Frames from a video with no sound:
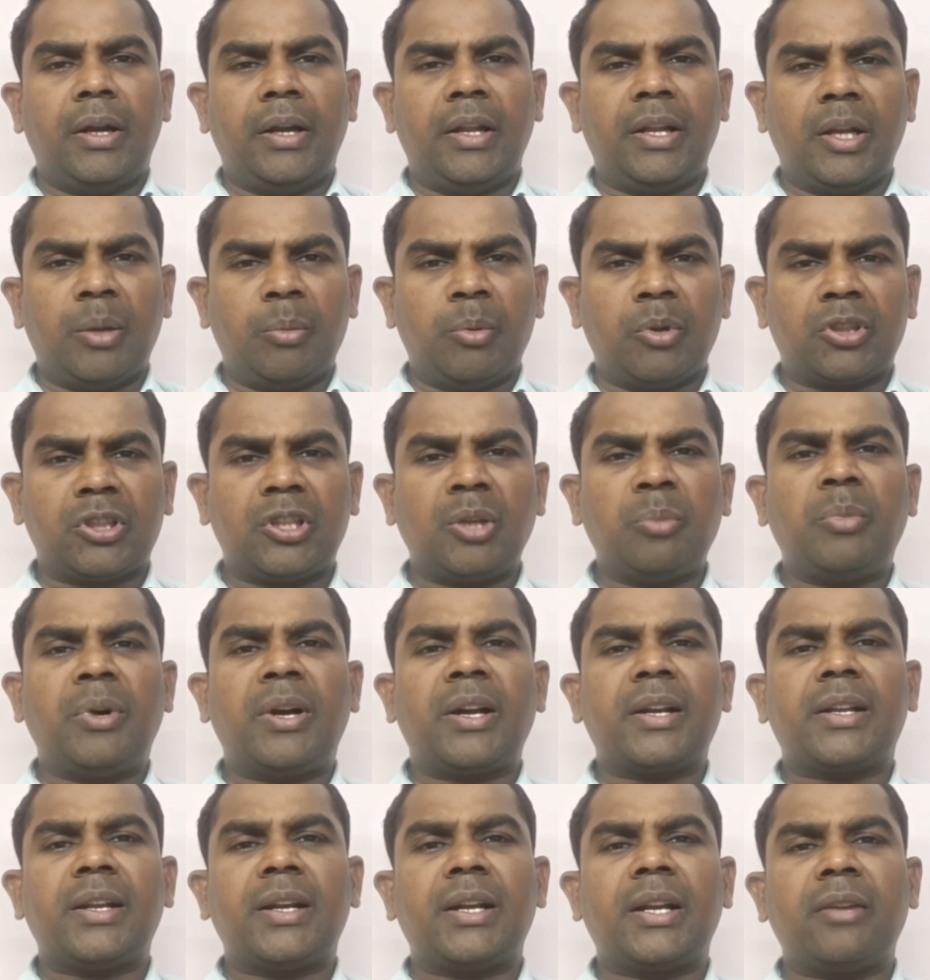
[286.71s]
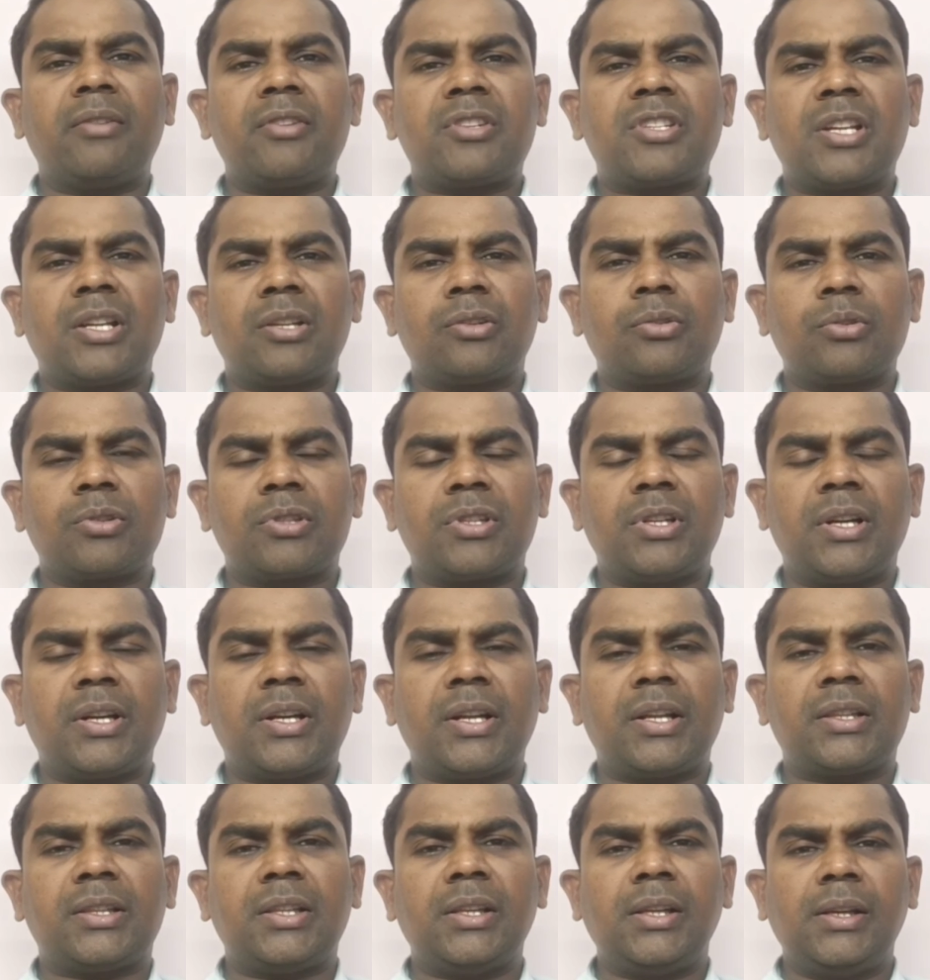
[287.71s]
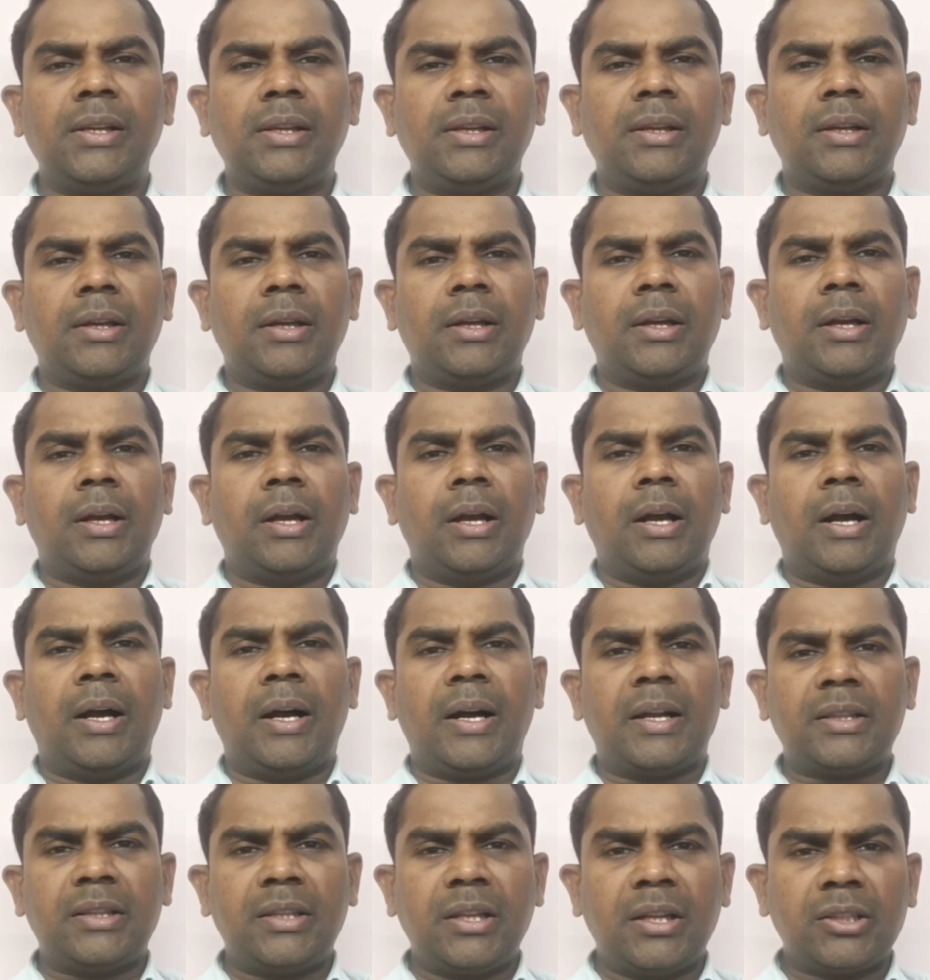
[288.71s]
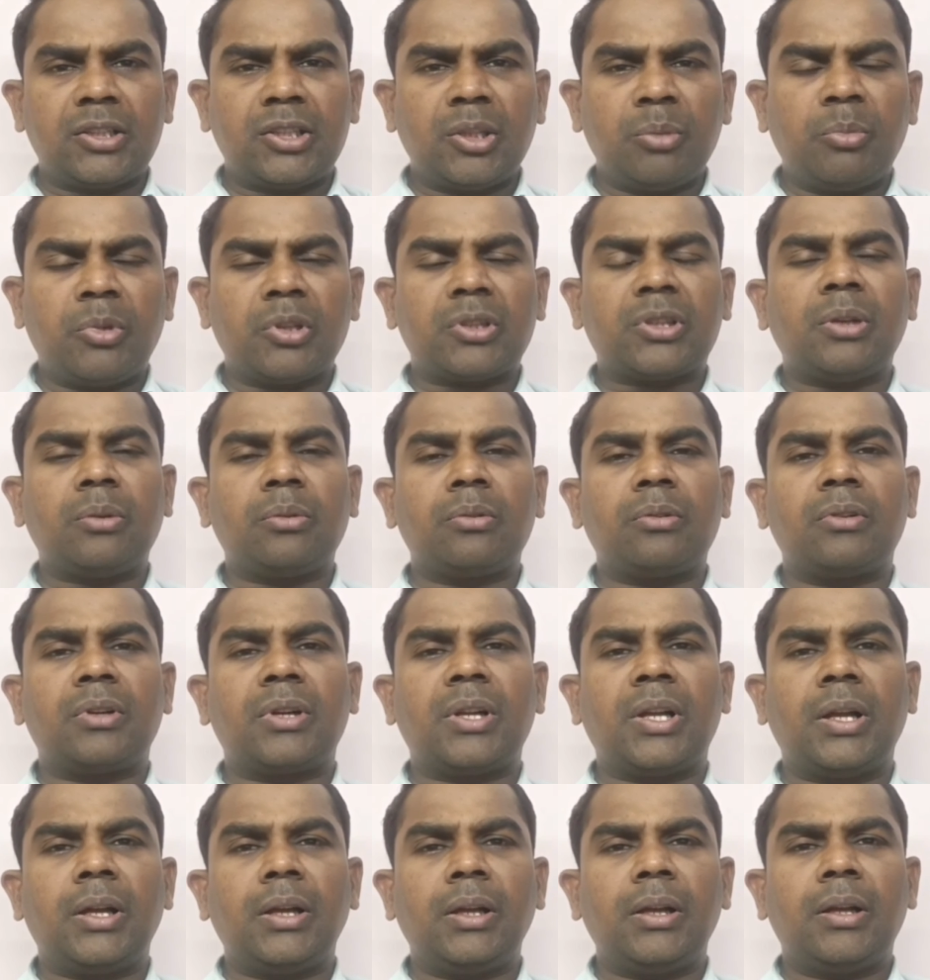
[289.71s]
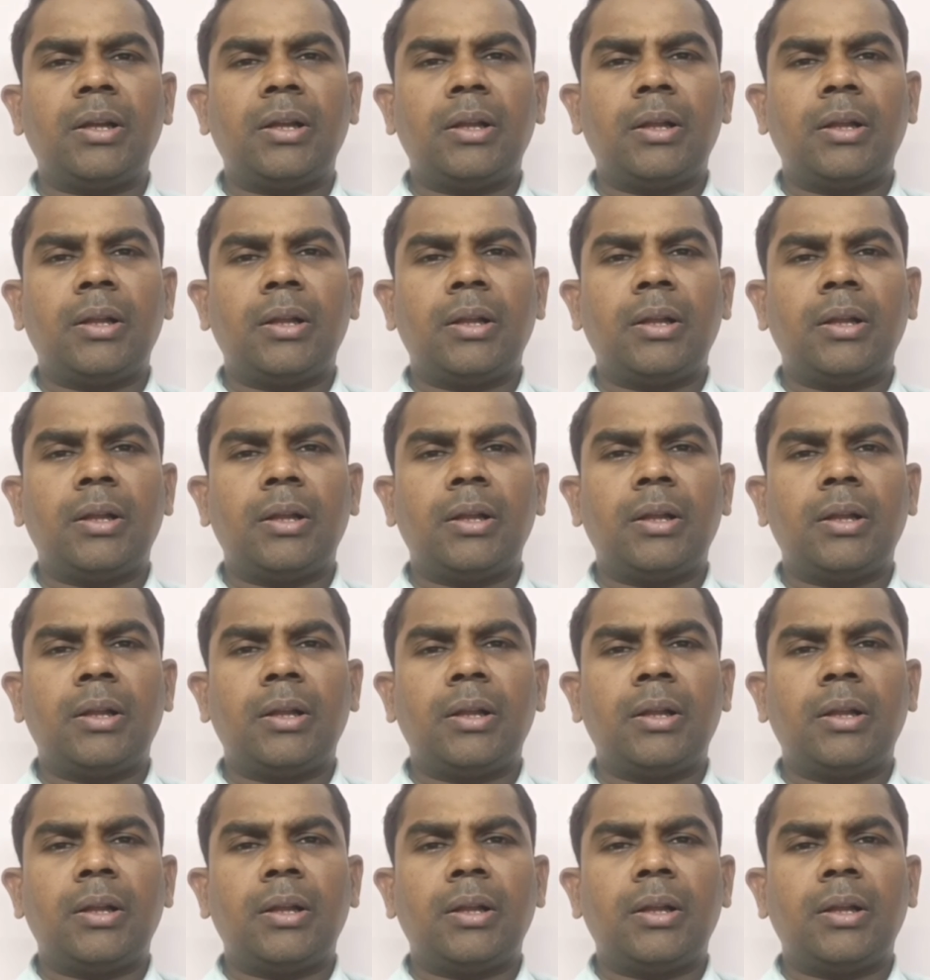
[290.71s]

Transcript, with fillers: నిన్న మొత్తం మాట్లాడిన విషయాన్ని చూసినట్లయితే ఆద్యాంతం మొత్తం కూడా